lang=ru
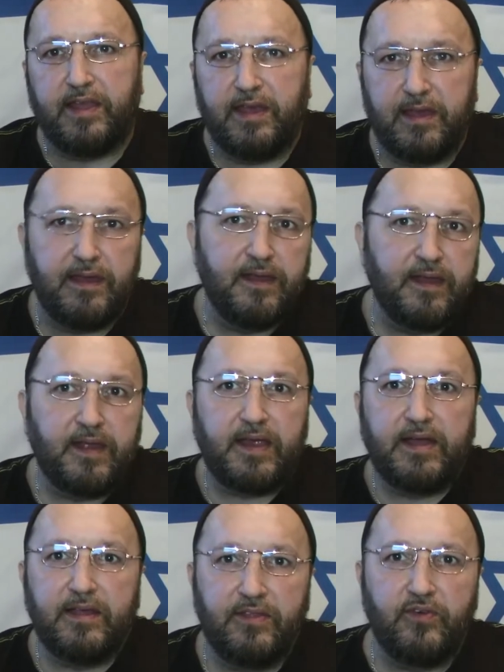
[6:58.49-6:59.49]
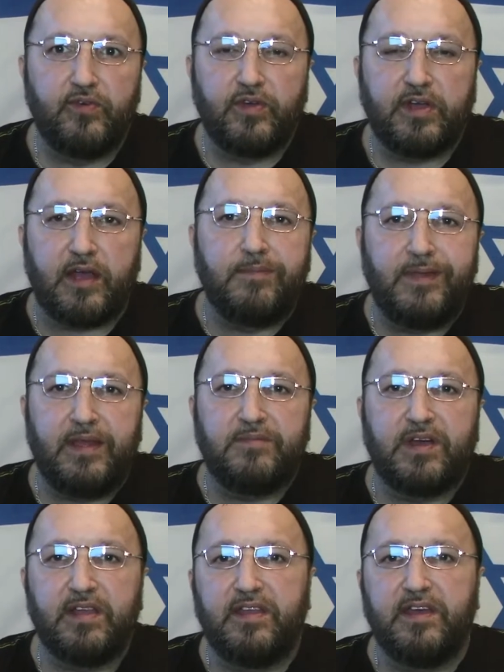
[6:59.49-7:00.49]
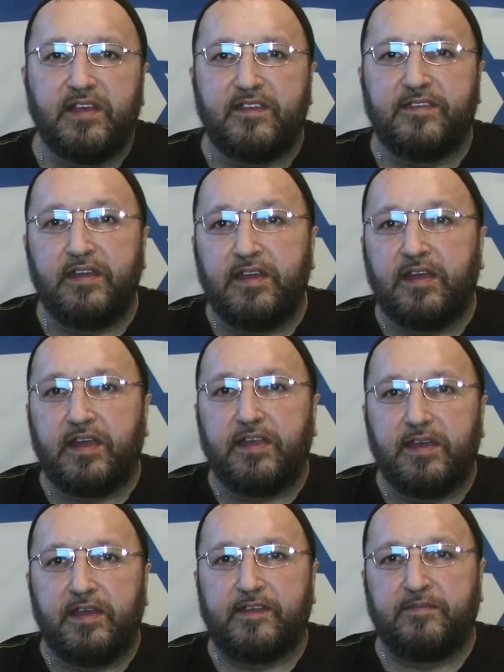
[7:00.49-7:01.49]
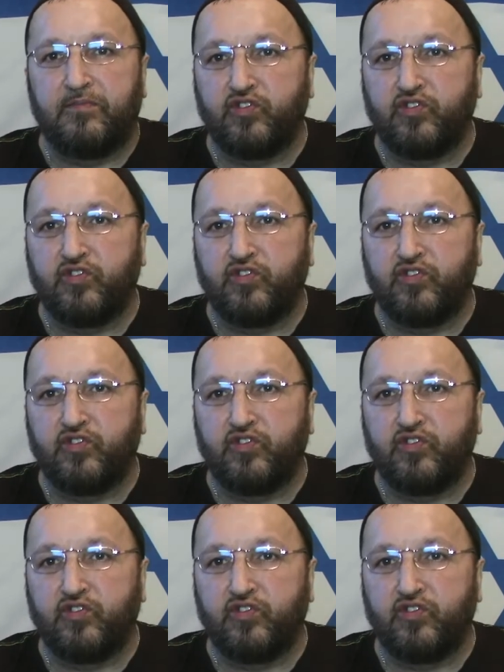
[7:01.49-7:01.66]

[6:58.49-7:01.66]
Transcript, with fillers: И, ну, как бы нам хотелось и не хотелось,